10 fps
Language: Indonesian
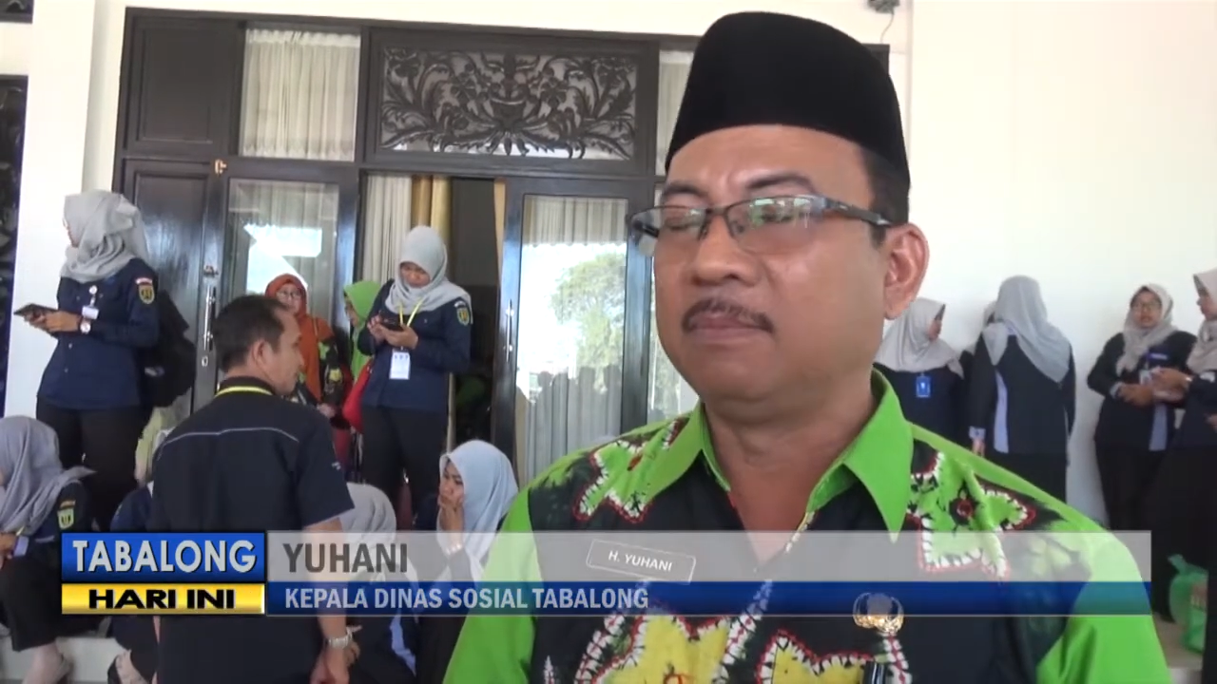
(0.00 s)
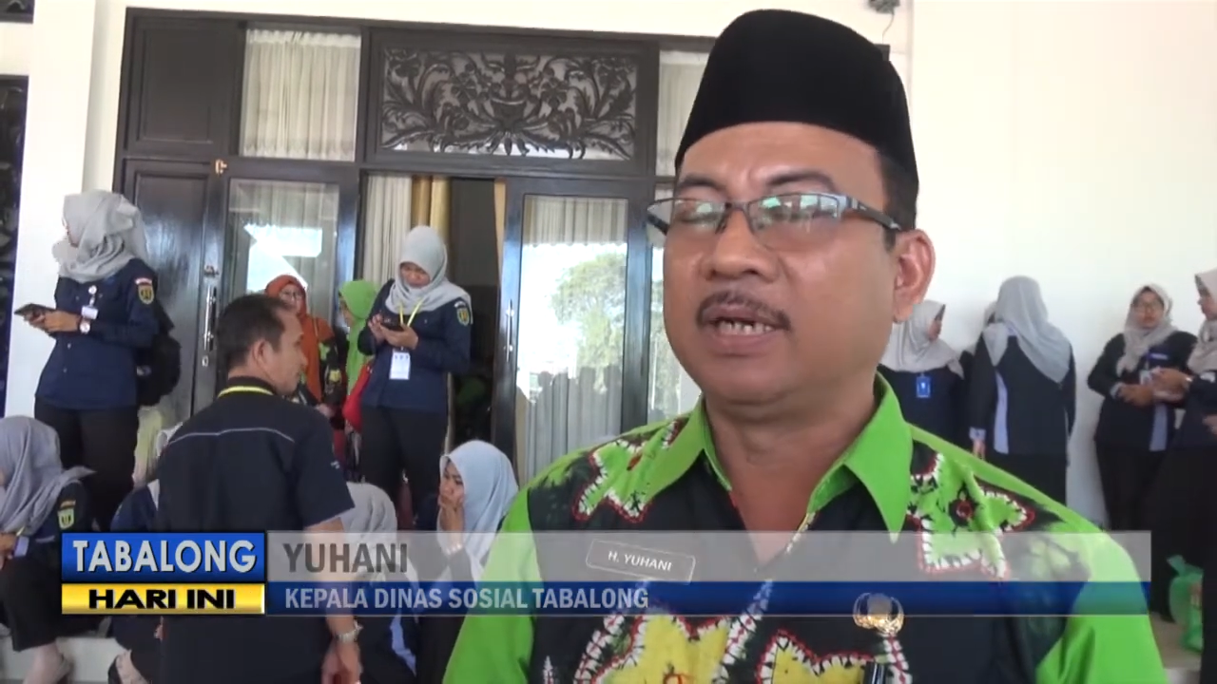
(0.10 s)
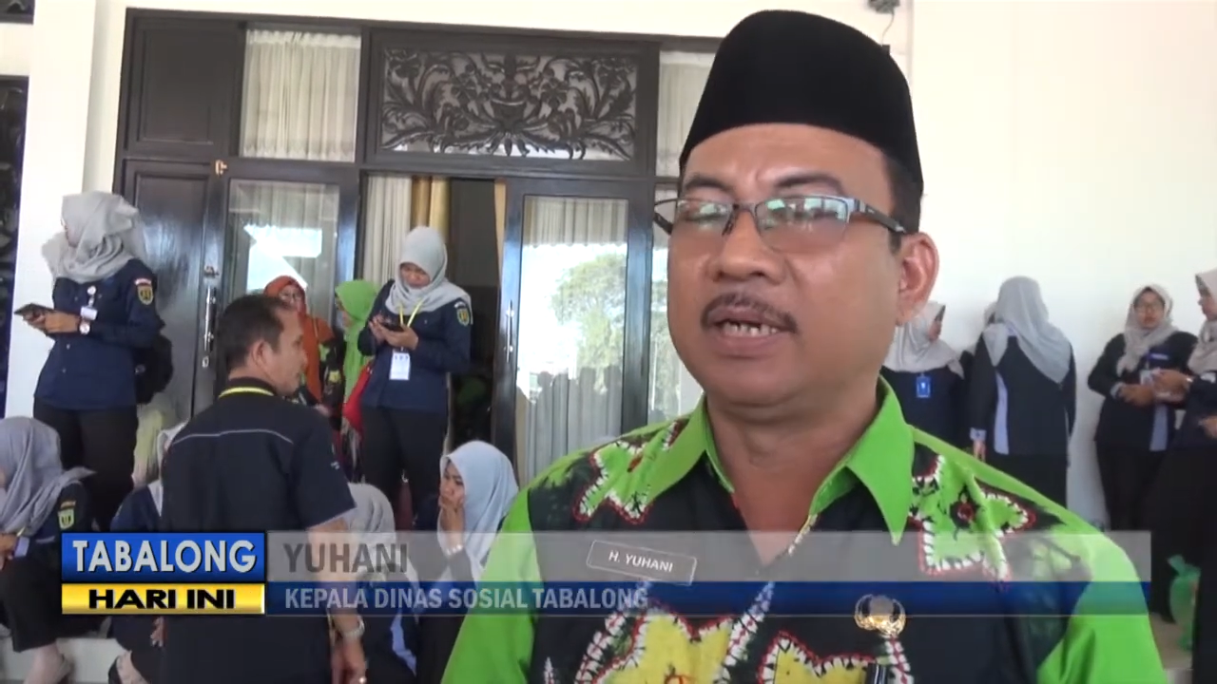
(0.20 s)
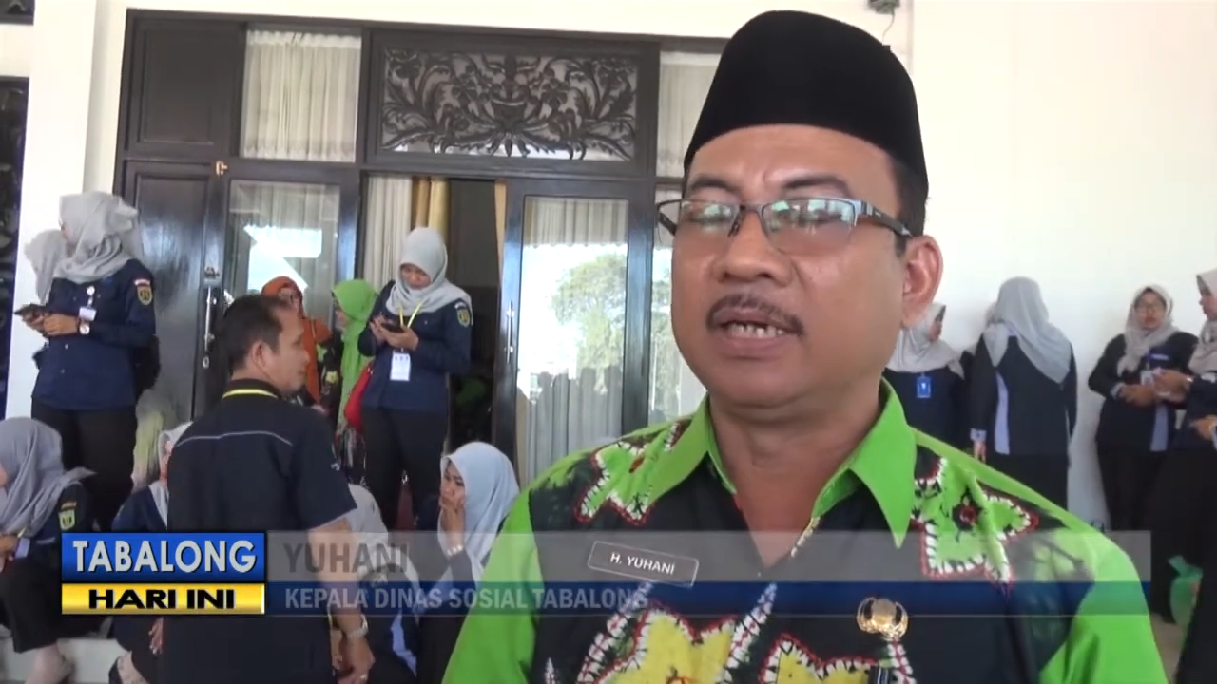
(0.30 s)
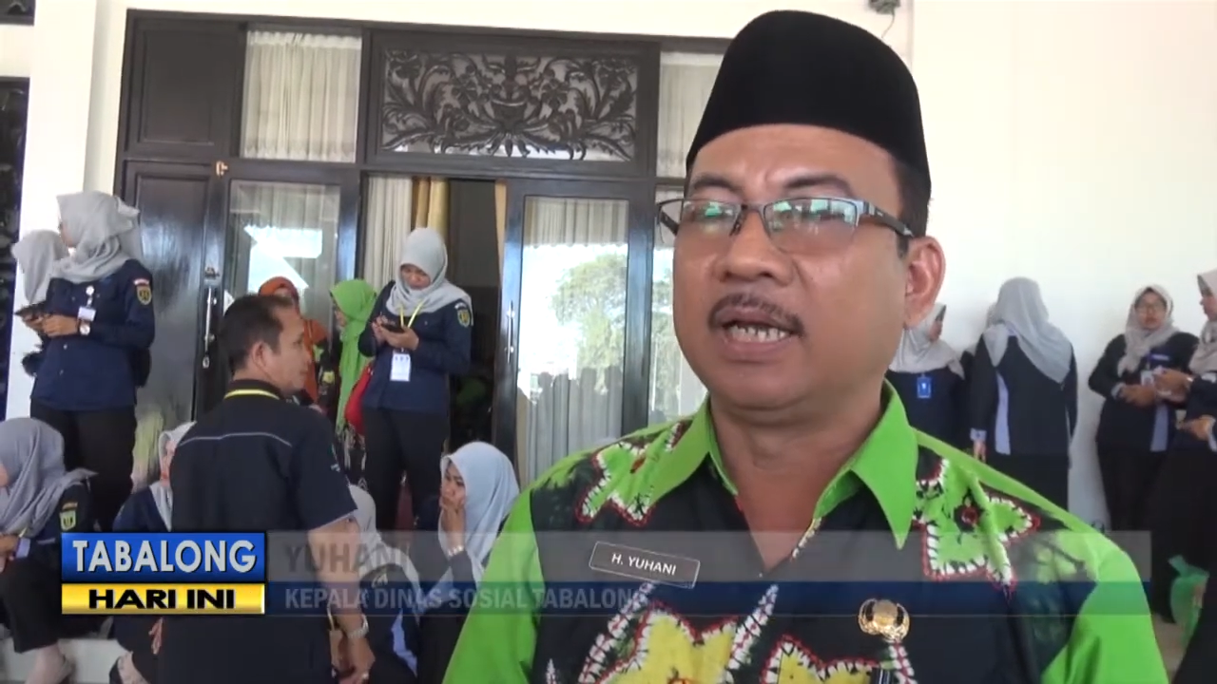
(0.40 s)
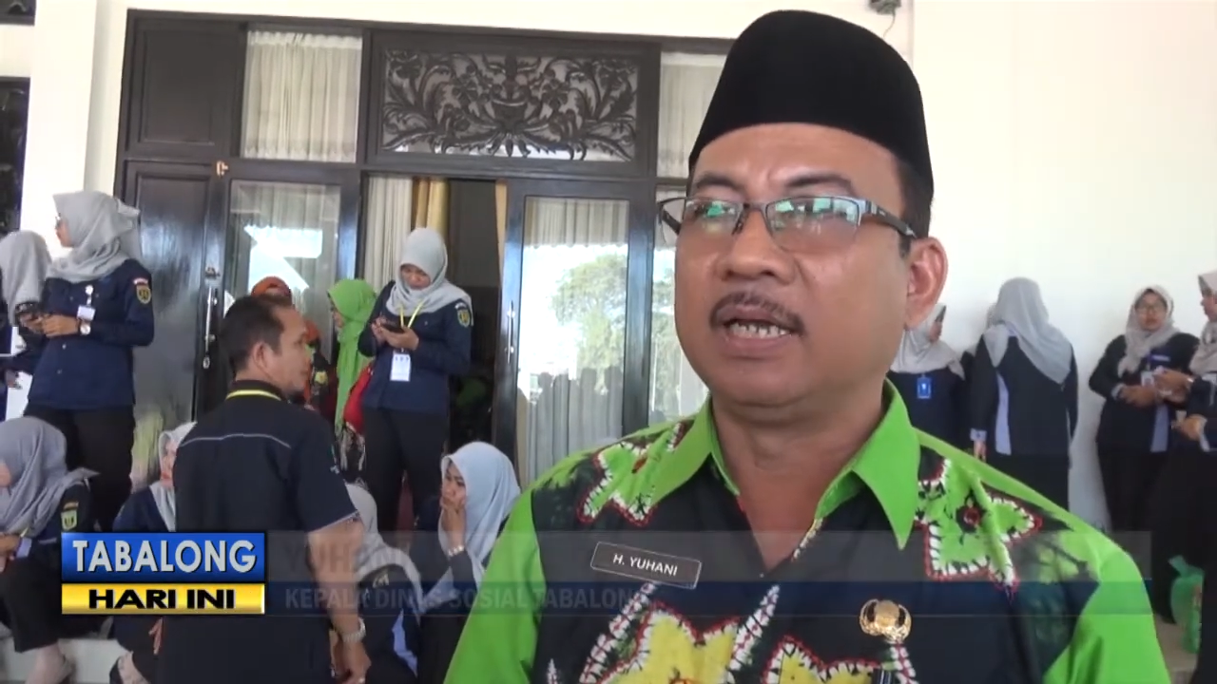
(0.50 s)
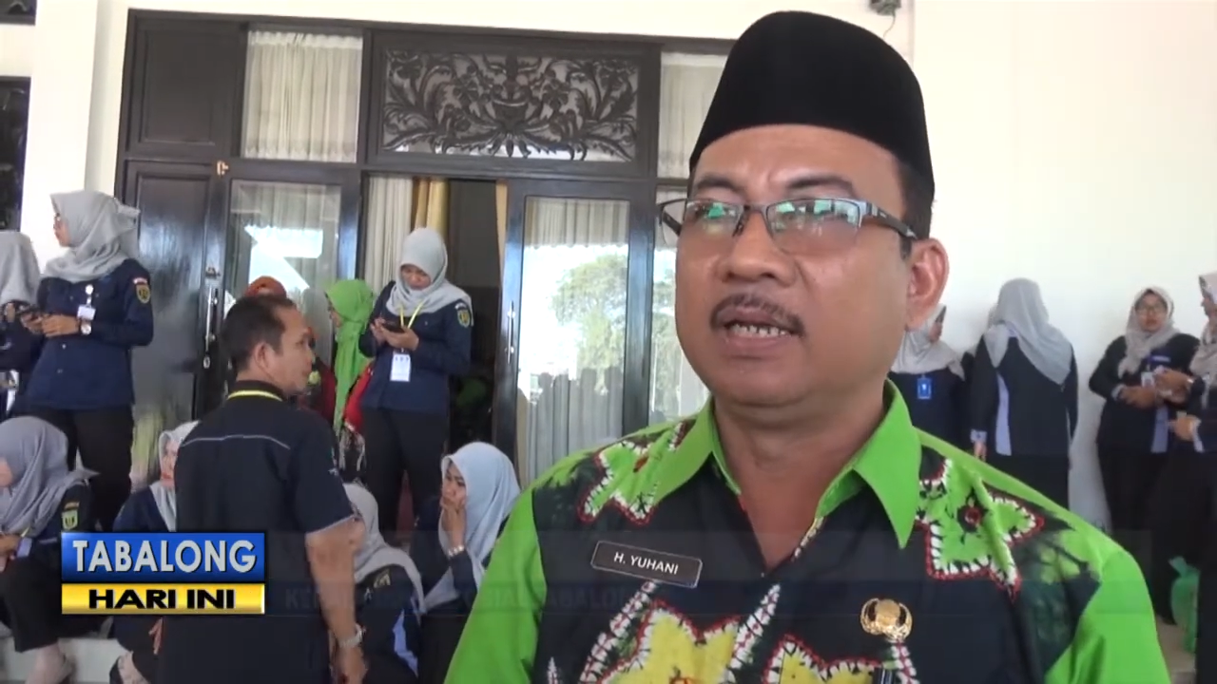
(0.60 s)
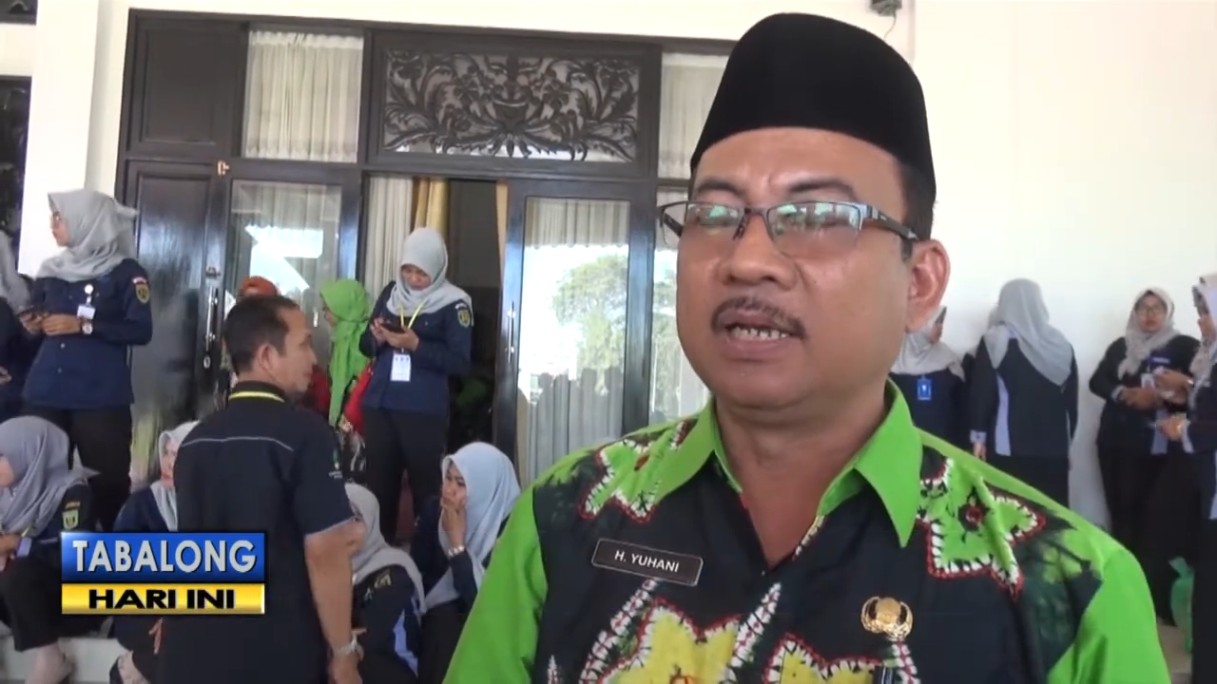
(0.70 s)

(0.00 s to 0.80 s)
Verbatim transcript: Madania.